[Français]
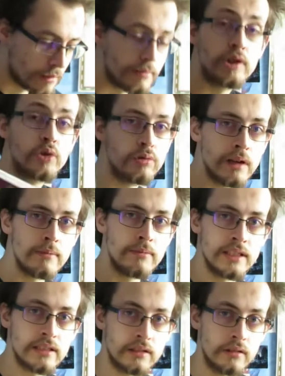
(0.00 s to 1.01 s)
Mais jouer à
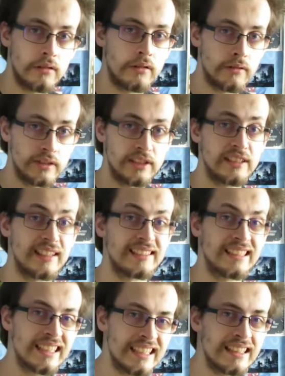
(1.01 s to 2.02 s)
Myst, c'est un
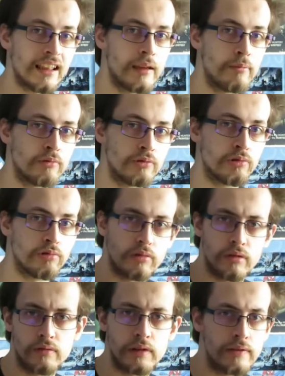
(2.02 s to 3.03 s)
très très bon
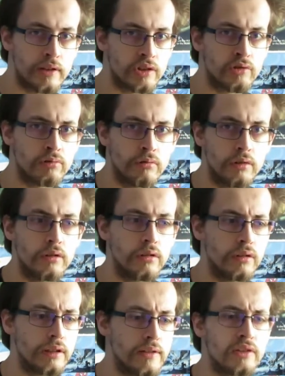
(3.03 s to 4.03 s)
jeu, la version,
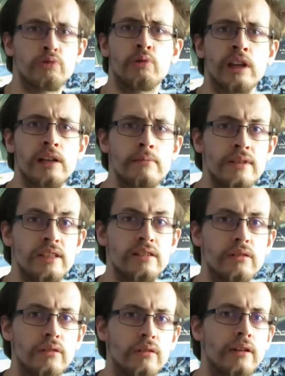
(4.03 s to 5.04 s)
la version Real
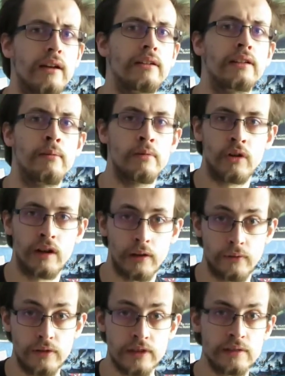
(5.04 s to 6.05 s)
Myst avec des meilleurs
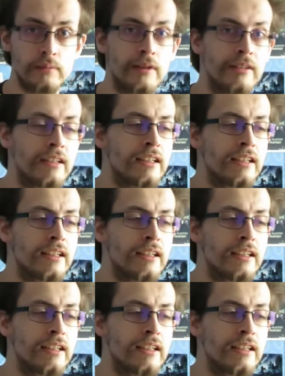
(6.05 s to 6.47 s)
graphismes